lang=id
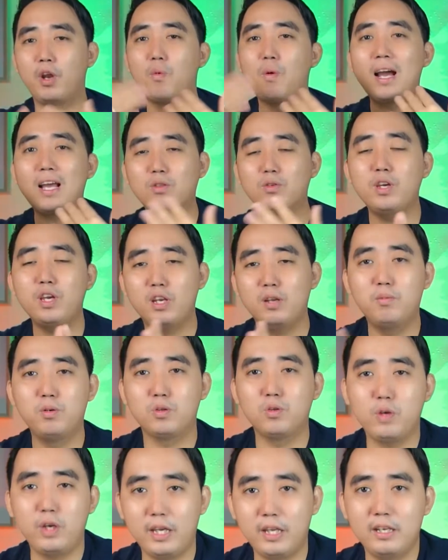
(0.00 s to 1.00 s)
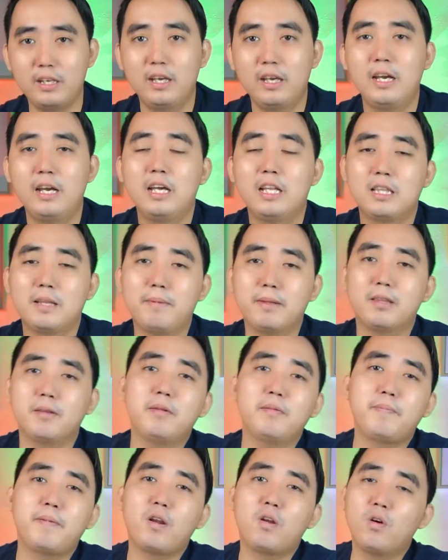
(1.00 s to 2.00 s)
waktu yang dibutuhin,
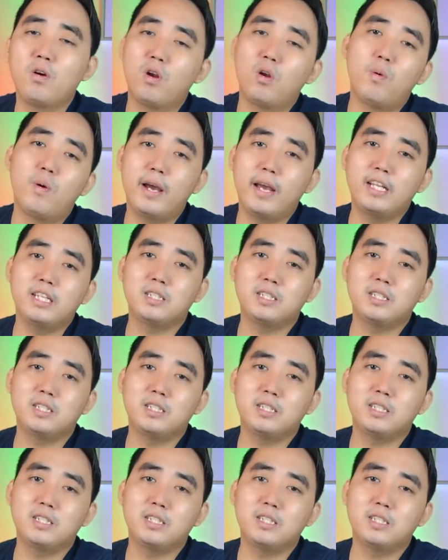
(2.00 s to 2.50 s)
teman-teman perlu ngeluangin